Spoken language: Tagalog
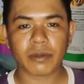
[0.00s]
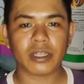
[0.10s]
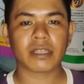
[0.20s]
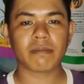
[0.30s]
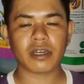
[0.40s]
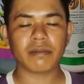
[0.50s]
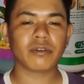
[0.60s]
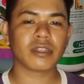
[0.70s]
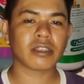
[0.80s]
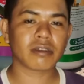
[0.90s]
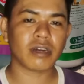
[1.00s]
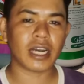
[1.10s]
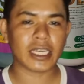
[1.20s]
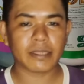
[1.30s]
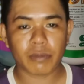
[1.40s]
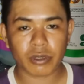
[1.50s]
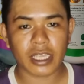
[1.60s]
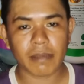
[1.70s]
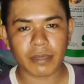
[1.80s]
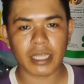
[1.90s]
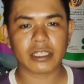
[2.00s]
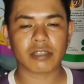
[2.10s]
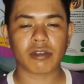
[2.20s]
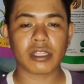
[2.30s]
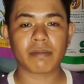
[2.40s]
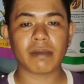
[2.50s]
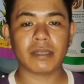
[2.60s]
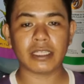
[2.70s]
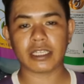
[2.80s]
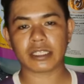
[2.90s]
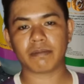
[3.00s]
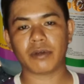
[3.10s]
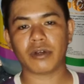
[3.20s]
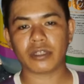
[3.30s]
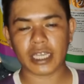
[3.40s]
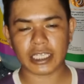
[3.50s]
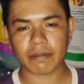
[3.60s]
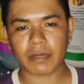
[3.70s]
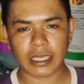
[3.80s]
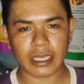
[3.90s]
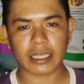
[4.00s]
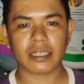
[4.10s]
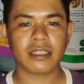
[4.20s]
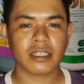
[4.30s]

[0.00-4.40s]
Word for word: po ang timpla ko po dito ay 40 ml sa 25 liters po na sprayer.